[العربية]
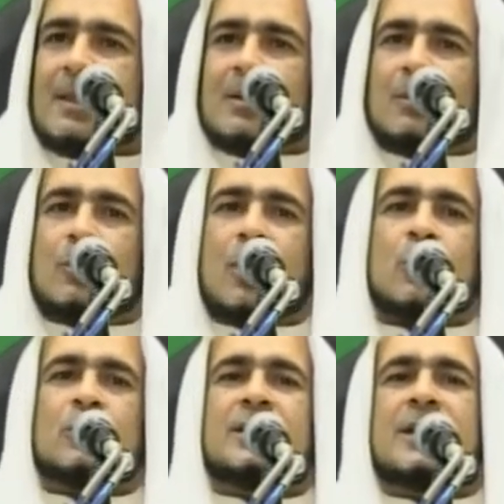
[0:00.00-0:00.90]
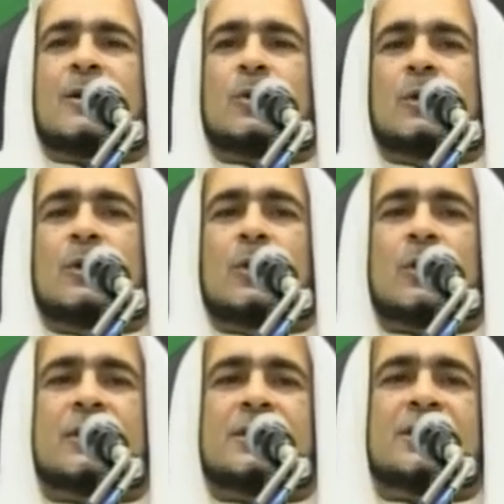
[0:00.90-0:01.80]
وقتل كل
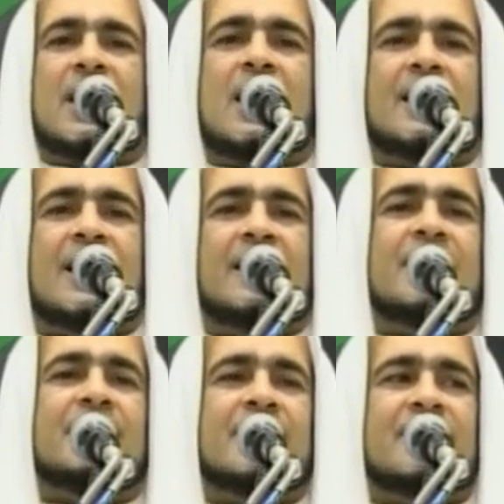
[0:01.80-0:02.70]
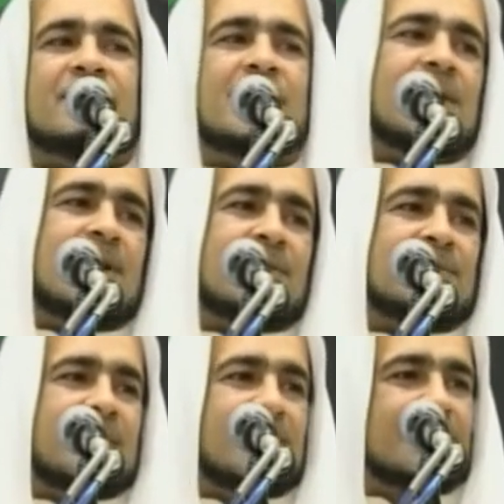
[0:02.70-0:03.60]
الرجال الذين في
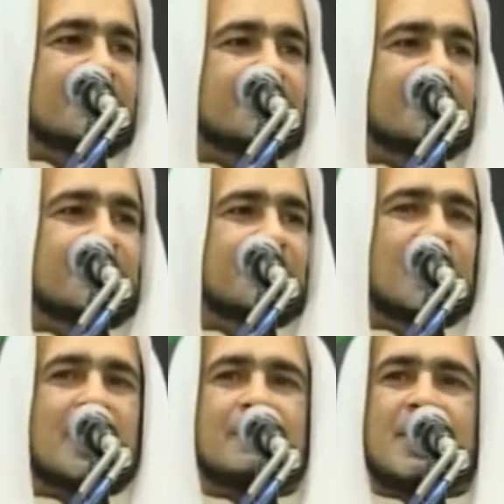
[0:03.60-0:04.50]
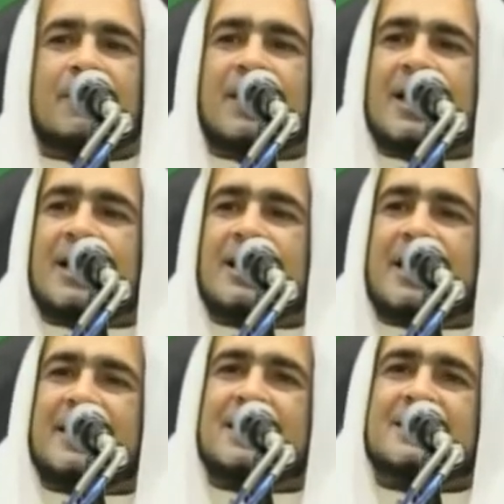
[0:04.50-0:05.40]
القافلة ولم يبق إلا
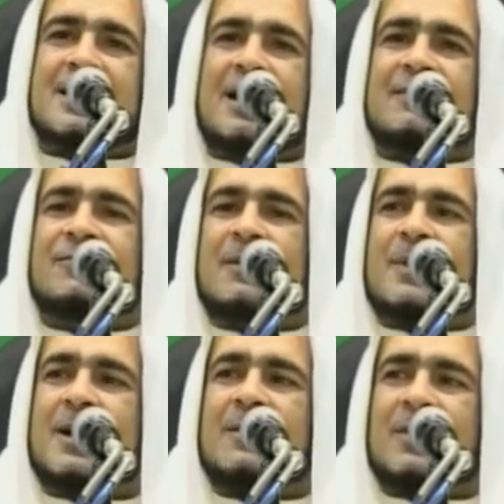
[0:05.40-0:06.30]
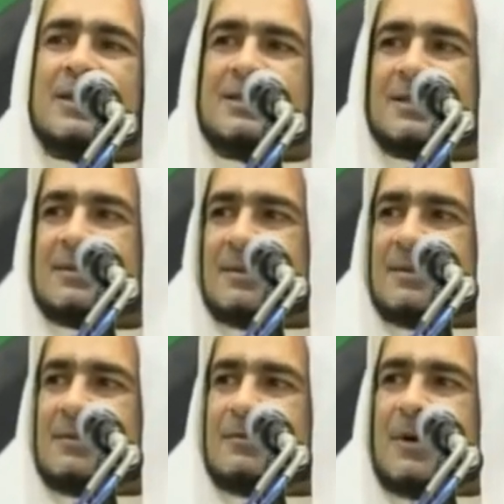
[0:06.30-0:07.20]
النساء فمرضت
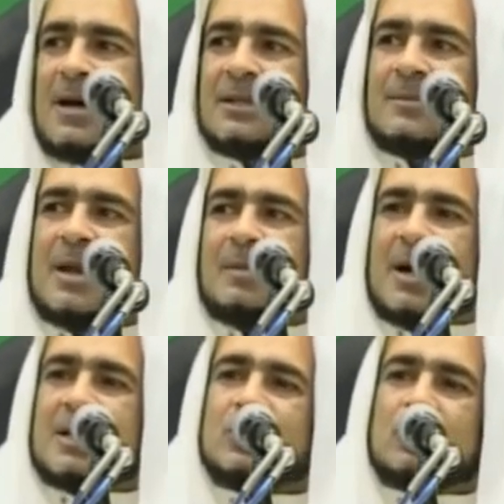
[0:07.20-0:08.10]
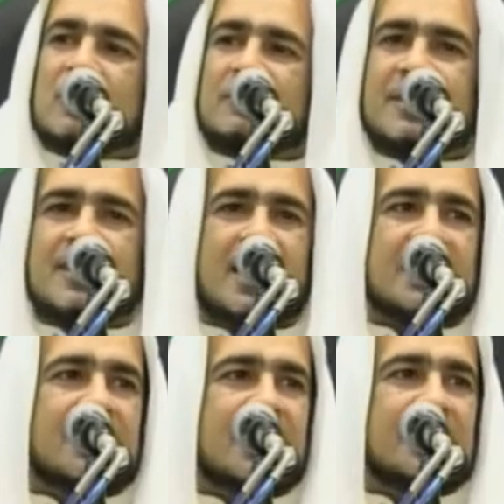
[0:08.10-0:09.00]
فاطمة المعصومة في
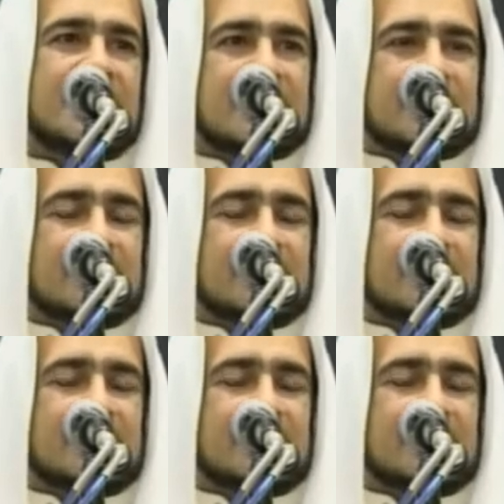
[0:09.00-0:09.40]
ذلك الحين